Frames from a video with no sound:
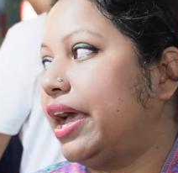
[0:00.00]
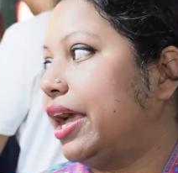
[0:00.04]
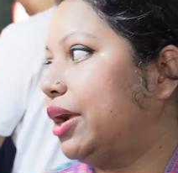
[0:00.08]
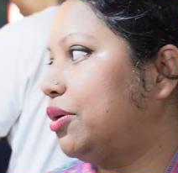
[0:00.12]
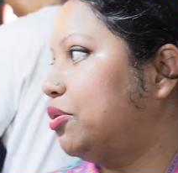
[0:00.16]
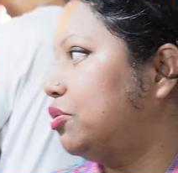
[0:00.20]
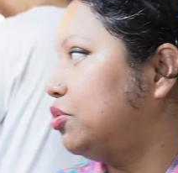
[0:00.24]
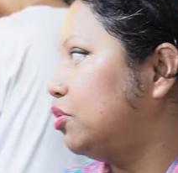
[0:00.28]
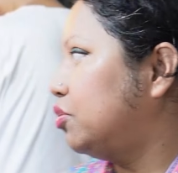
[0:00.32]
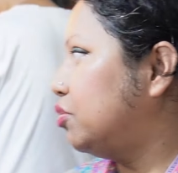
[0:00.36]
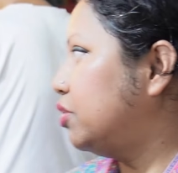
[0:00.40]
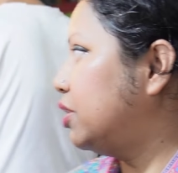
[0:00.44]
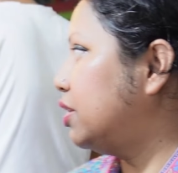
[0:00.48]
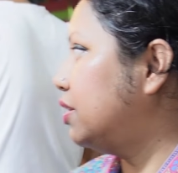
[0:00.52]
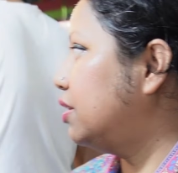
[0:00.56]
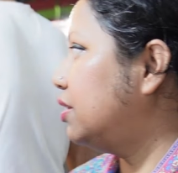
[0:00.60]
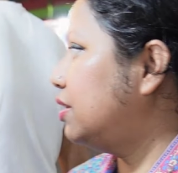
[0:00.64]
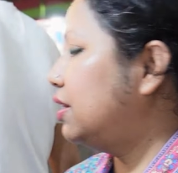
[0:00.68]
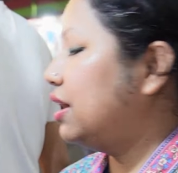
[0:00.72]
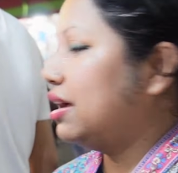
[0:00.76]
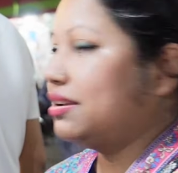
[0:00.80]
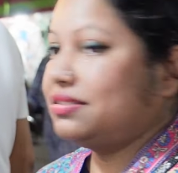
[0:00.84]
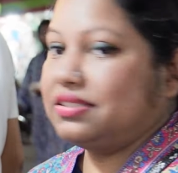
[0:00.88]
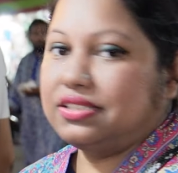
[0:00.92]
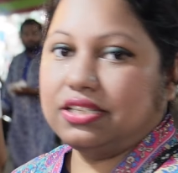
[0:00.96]
এখন ওনার
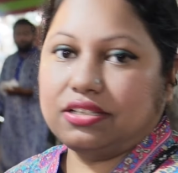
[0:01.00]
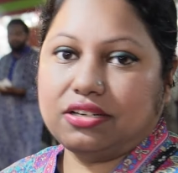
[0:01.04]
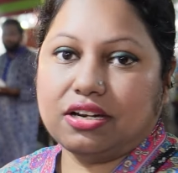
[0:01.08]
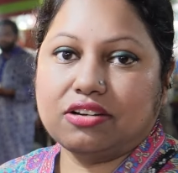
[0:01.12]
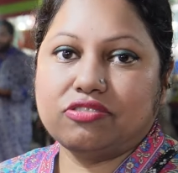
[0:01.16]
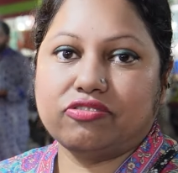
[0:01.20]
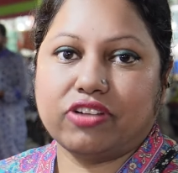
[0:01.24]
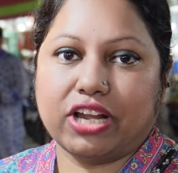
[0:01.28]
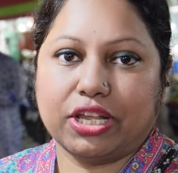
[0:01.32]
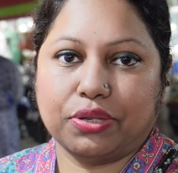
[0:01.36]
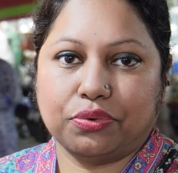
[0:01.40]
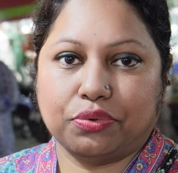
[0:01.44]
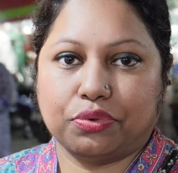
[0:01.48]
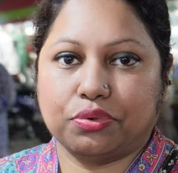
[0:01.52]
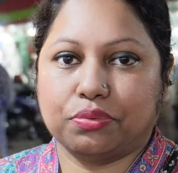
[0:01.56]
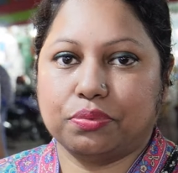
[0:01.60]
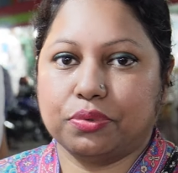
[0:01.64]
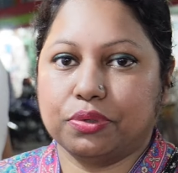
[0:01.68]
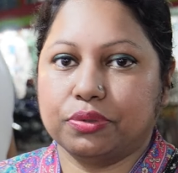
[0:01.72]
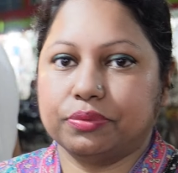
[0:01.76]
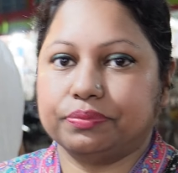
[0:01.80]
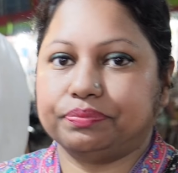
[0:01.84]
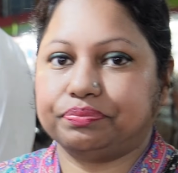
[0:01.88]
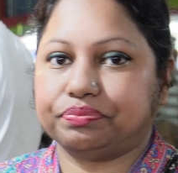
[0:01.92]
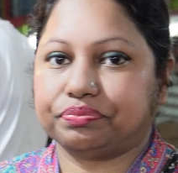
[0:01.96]
লাস্তিটা ট্রাই করব
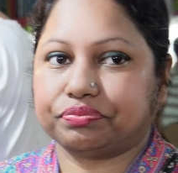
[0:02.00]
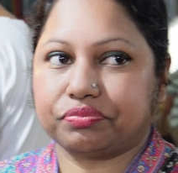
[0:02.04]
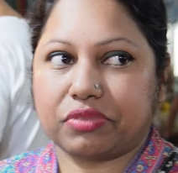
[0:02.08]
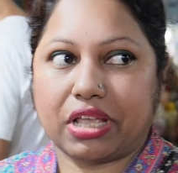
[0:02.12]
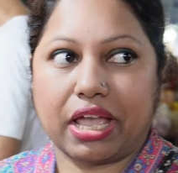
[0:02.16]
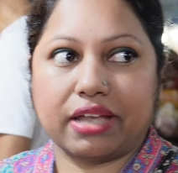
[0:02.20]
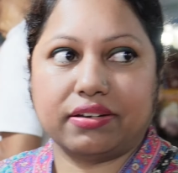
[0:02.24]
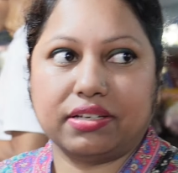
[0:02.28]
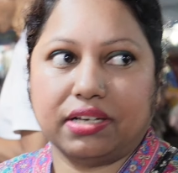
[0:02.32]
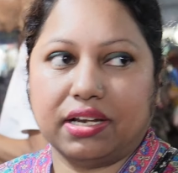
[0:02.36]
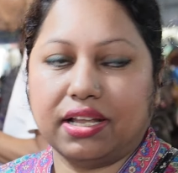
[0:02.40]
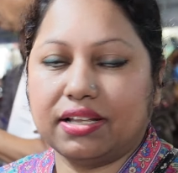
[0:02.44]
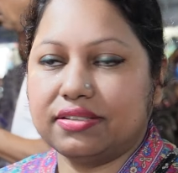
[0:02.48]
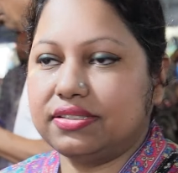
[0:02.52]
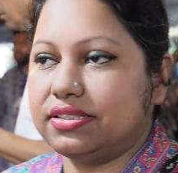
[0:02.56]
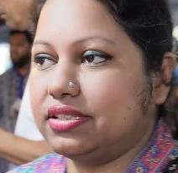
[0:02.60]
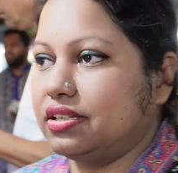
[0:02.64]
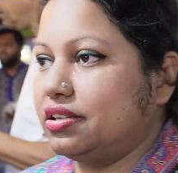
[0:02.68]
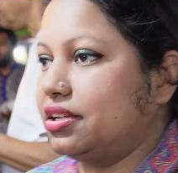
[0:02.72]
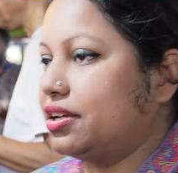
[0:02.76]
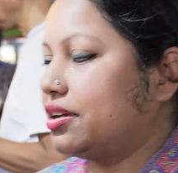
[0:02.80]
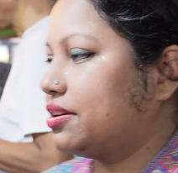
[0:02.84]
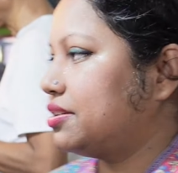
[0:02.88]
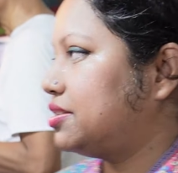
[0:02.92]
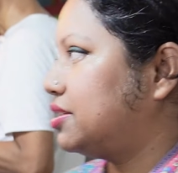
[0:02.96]
একটা
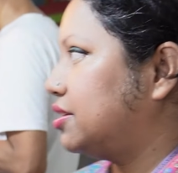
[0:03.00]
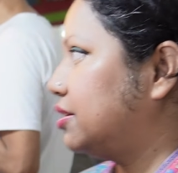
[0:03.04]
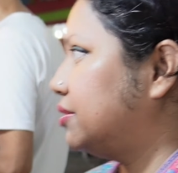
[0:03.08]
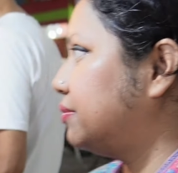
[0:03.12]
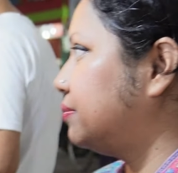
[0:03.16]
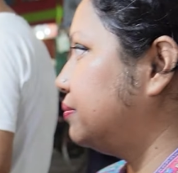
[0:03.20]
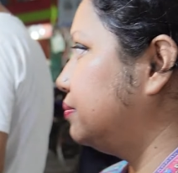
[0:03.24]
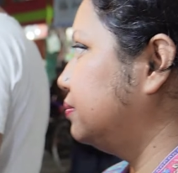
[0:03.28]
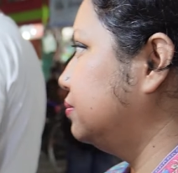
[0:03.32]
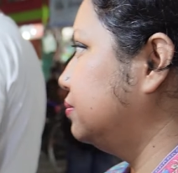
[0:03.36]
লাস্তি নিয়ে আসি